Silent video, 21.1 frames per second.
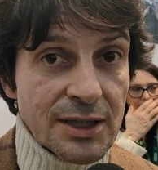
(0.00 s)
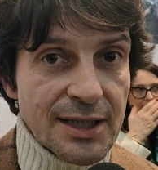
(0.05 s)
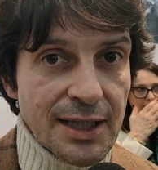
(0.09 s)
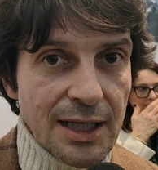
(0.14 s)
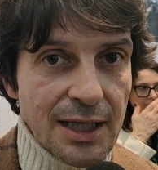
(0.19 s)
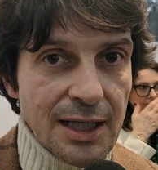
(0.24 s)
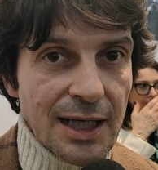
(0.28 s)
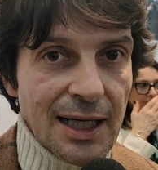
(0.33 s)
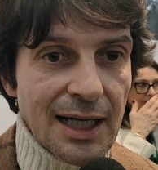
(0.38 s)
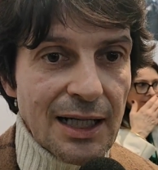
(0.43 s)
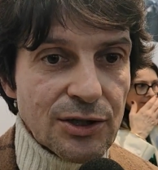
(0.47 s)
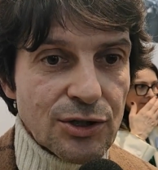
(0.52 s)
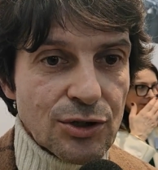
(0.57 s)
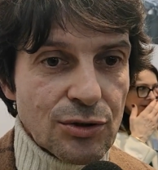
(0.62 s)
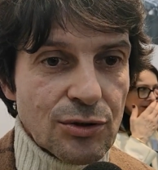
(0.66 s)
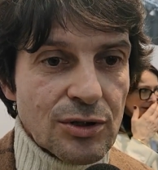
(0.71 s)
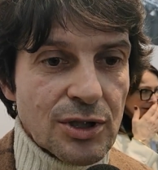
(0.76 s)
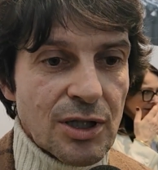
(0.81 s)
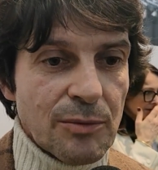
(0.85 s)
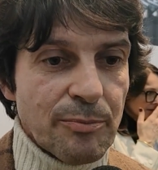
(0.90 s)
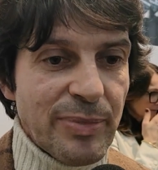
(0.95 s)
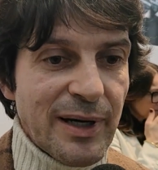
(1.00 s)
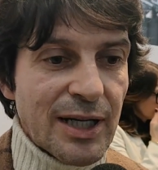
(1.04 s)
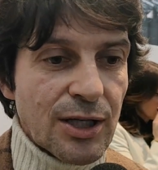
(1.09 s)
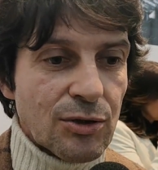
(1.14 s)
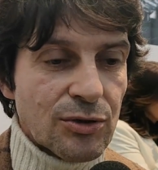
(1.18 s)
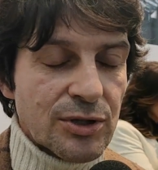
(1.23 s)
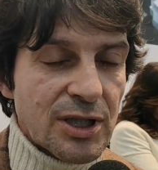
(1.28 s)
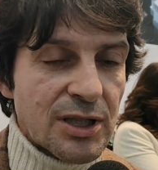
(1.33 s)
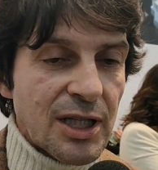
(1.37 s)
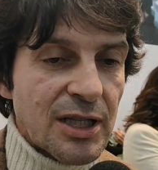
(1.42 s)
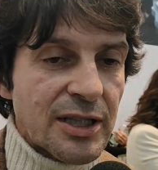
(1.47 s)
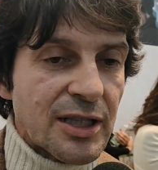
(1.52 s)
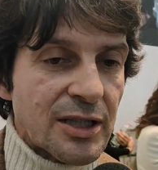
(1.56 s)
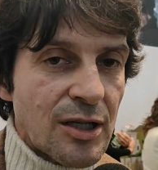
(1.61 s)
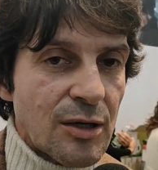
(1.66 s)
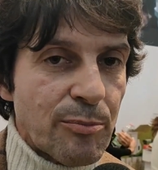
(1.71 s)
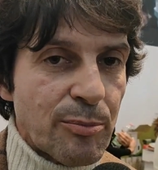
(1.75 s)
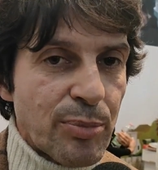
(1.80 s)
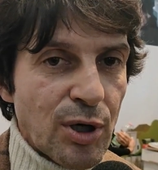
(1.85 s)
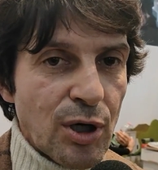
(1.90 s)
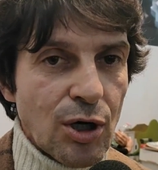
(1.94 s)
tra l'altro nel Parco del
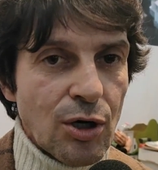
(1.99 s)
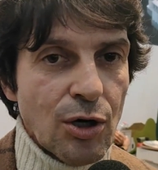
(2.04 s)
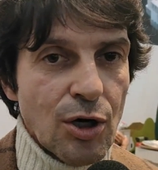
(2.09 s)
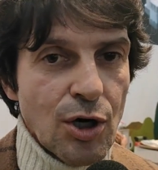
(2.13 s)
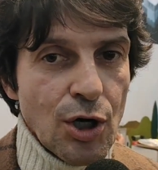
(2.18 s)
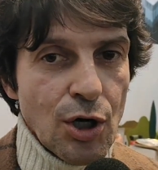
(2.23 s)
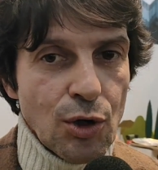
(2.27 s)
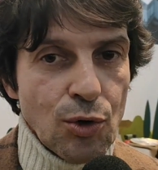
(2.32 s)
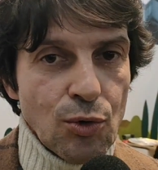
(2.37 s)
del Po